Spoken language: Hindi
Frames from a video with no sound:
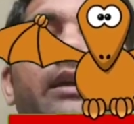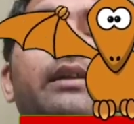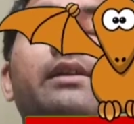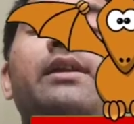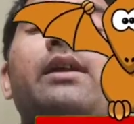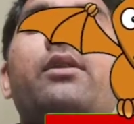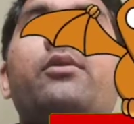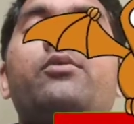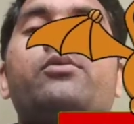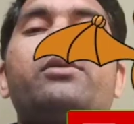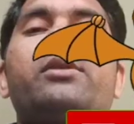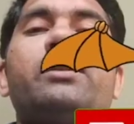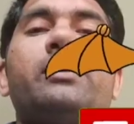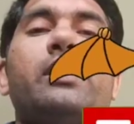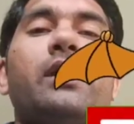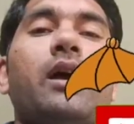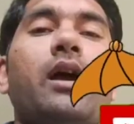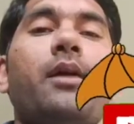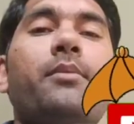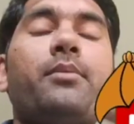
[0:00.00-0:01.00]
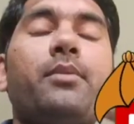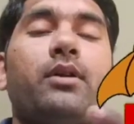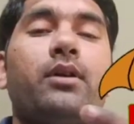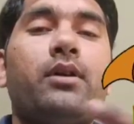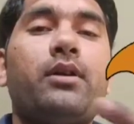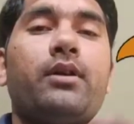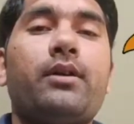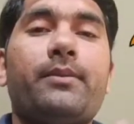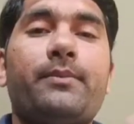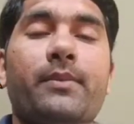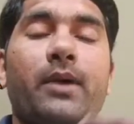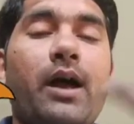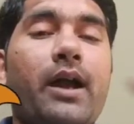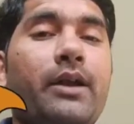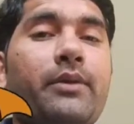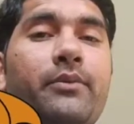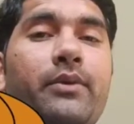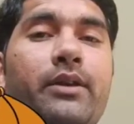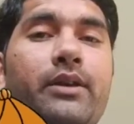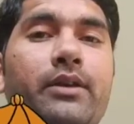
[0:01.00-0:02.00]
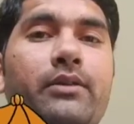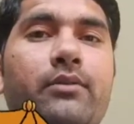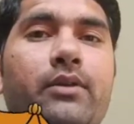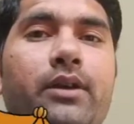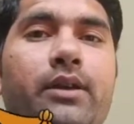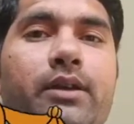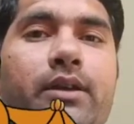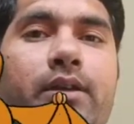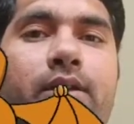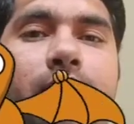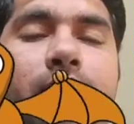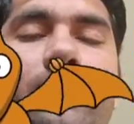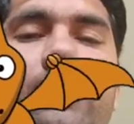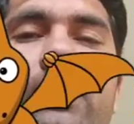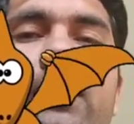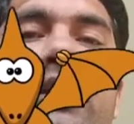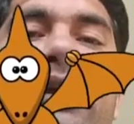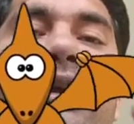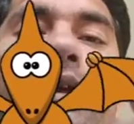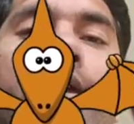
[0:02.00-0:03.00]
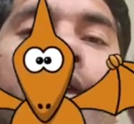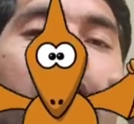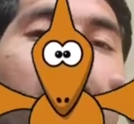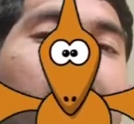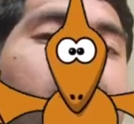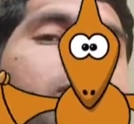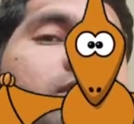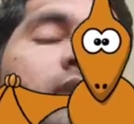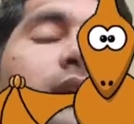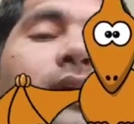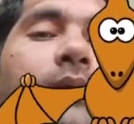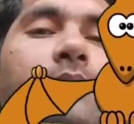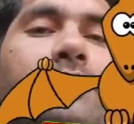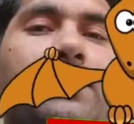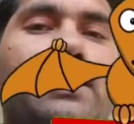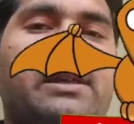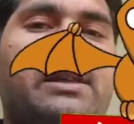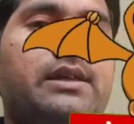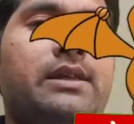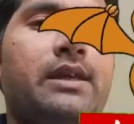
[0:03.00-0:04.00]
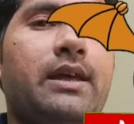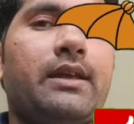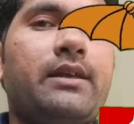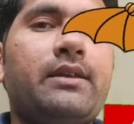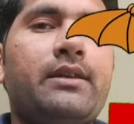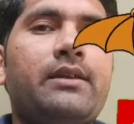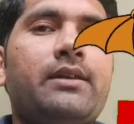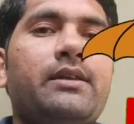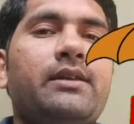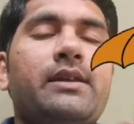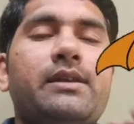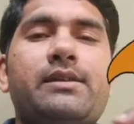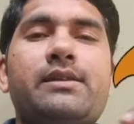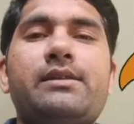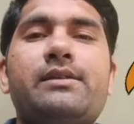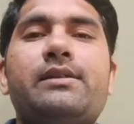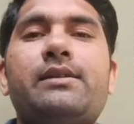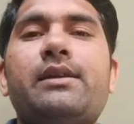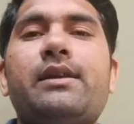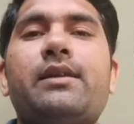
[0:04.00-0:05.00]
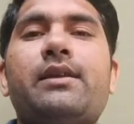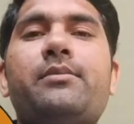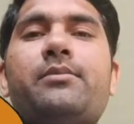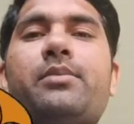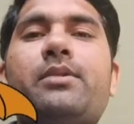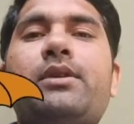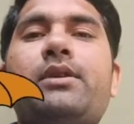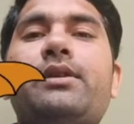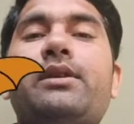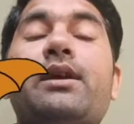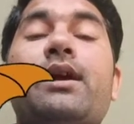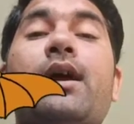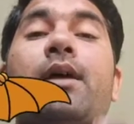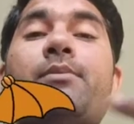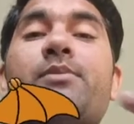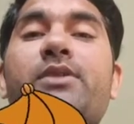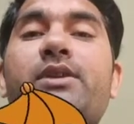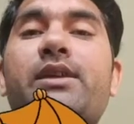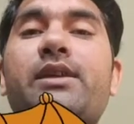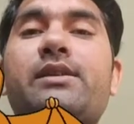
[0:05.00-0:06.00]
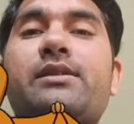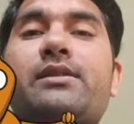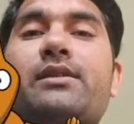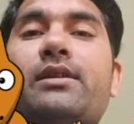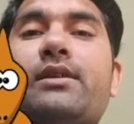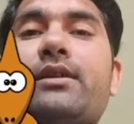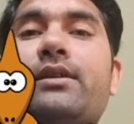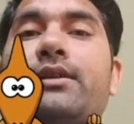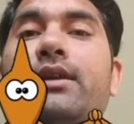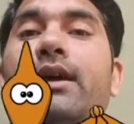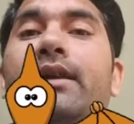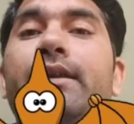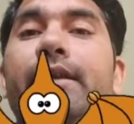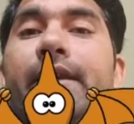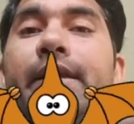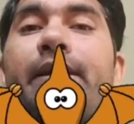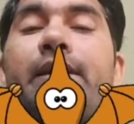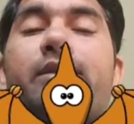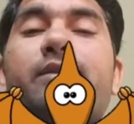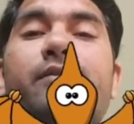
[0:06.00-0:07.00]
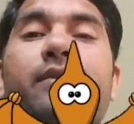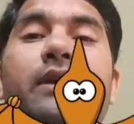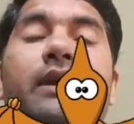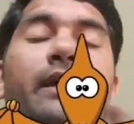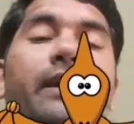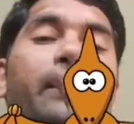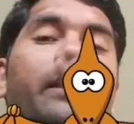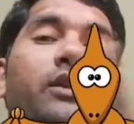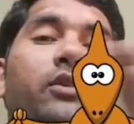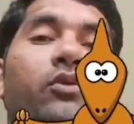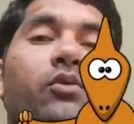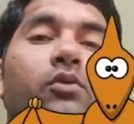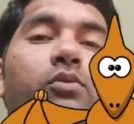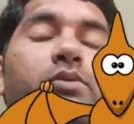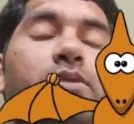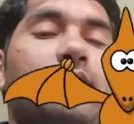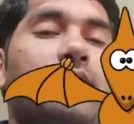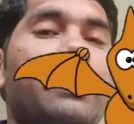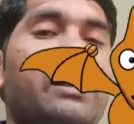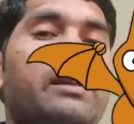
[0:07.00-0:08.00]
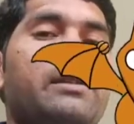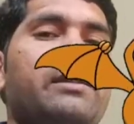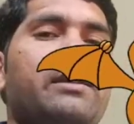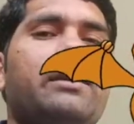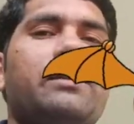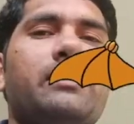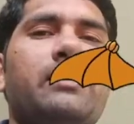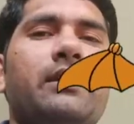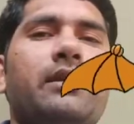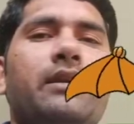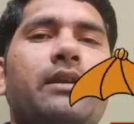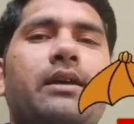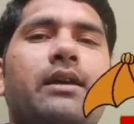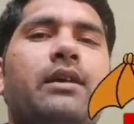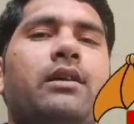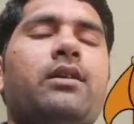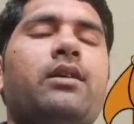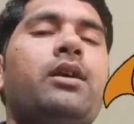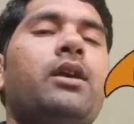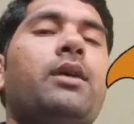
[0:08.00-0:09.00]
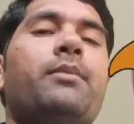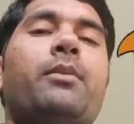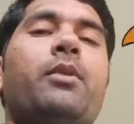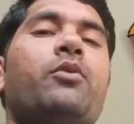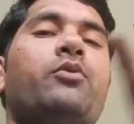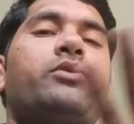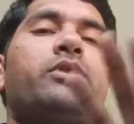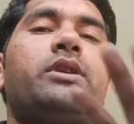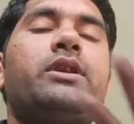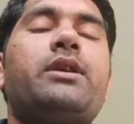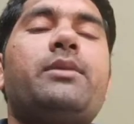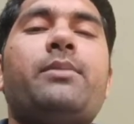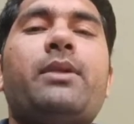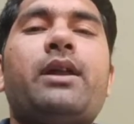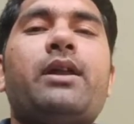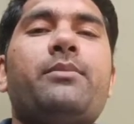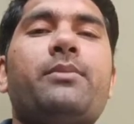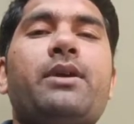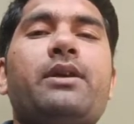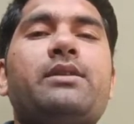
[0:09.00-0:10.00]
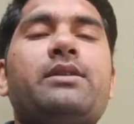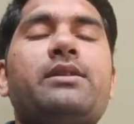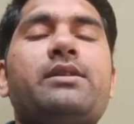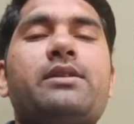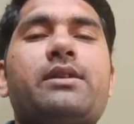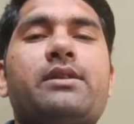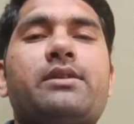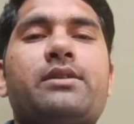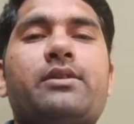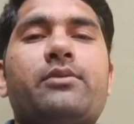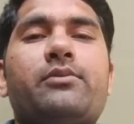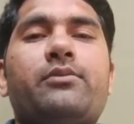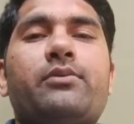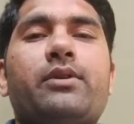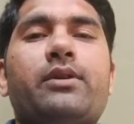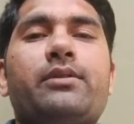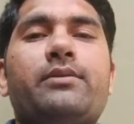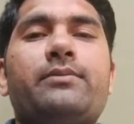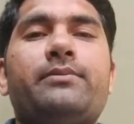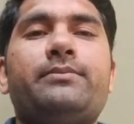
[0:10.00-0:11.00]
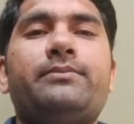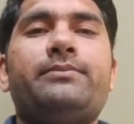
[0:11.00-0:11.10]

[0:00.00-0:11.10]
है क्या उससे आप हार्डवेयर नेटवर्किंग क्या उससे आप सी सी एन ए या सी सी एन पी या एम सी एस ए या लिनक्स वगैरह की कोर्स कर सकते हैं क्या मैं उसी के बारे में आज डिस्कस करूँगा